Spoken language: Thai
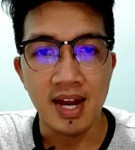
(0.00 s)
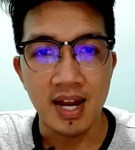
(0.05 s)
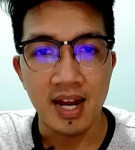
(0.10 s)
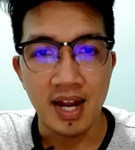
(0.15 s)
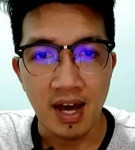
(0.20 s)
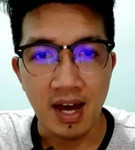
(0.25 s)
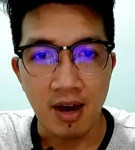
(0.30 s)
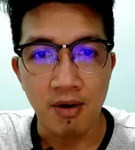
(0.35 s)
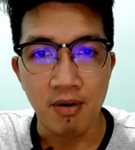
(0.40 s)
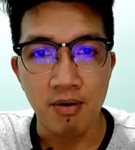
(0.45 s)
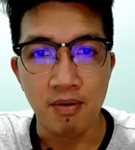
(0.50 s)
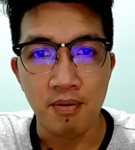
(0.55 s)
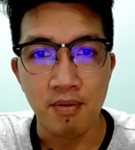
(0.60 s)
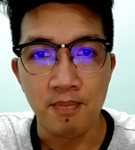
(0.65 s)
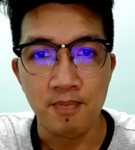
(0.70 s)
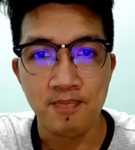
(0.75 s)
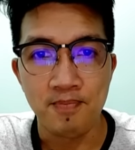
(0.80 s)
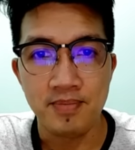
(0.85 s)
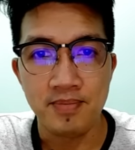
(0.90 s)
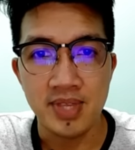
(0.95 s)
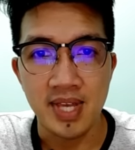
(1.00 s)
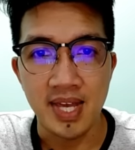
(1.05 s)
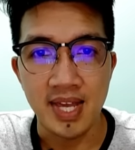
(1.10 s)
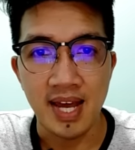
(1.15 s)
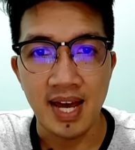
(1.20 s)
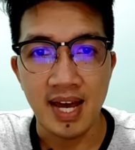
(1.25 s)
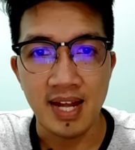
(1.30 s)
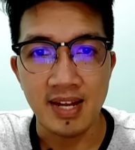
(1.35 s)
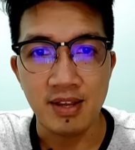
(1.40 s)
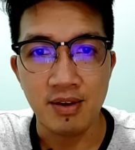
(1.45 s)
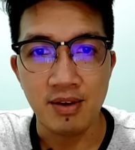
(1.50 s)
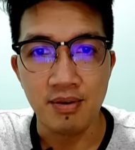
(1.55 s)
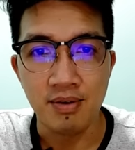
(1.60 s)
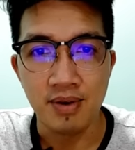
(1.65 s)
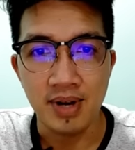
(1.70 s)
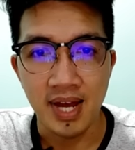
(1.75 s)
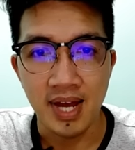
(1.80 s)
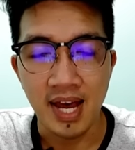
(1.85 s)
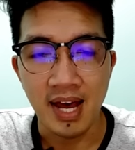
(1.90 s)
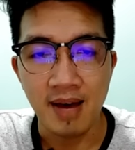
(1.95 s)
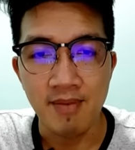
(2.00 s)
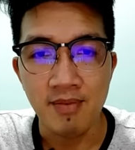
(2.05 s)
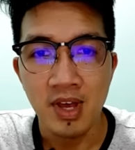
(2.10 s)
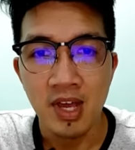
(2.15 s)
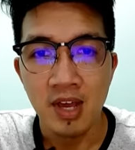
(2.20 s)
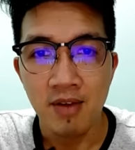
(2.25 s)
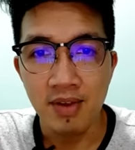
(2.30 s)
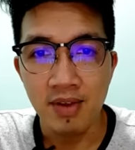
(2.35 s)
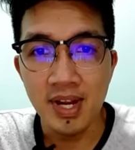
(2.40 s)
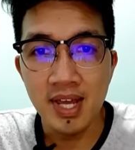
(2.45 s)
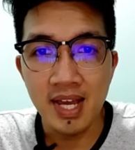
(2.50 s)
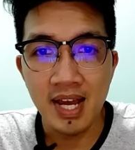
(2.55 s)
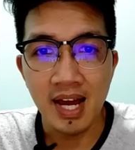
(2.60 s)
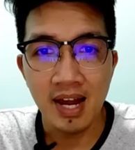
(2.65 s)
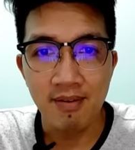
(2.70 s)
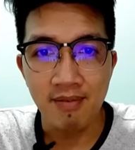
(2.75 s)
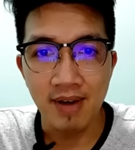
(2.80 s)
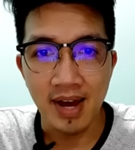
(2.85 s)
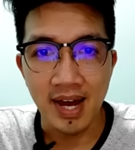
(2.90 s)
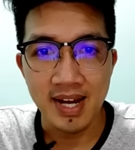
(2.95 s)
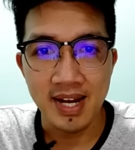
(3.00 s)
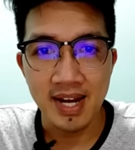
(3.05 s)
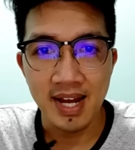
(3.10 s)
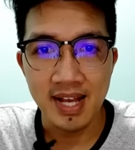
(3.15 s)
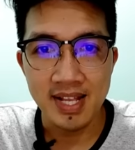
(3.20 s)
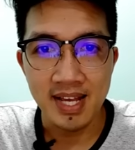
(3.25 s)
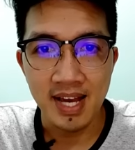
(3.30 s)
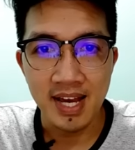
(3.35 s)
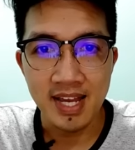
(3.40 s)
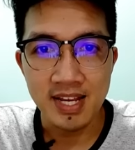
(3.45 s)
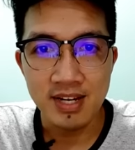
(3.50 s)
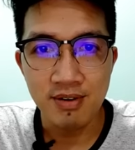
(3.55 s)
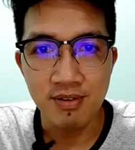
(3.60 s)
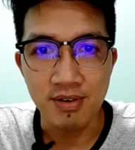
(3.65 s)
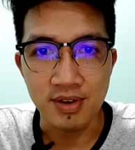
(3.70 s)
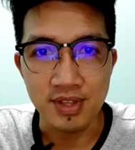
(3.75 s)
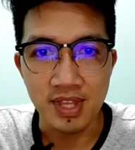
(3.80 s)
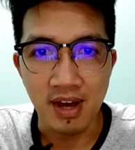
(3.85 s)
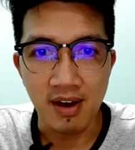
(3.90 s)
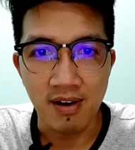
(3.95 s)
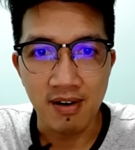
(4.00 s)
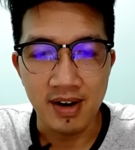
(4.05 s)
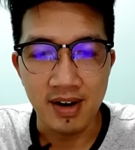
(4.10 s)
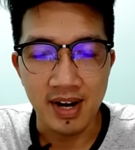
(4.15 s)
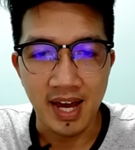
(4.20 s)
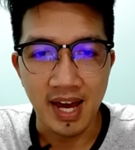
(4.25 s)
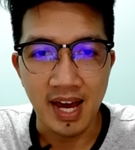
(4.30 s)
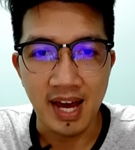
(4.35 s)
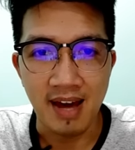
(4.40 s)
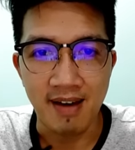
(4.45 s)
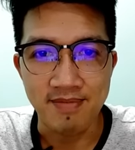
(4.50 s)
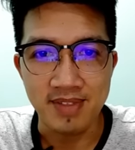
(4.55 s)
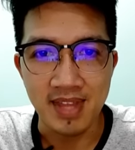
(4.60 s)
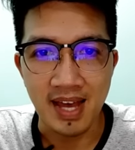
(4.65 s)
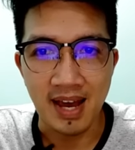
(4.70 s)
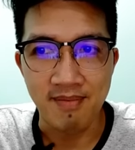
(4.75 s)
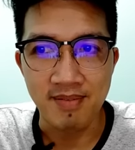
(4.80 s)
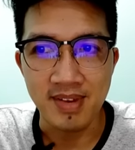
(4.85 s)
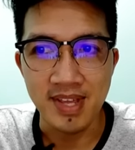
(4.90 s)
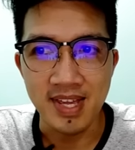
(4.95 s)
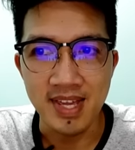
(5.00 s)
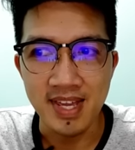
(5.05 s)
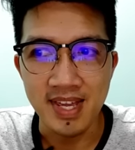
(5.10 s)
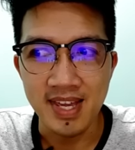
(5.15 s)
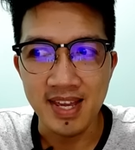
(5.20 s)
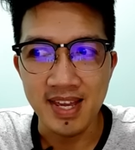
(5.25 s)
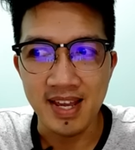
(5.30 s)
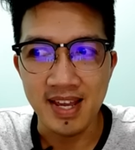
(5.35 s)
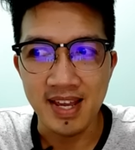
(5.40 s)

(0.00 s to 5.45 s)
เราใช้งานอยู่นะครับ วิธีการวัดถ้าจะให้ถูกต้องนะครับตามที่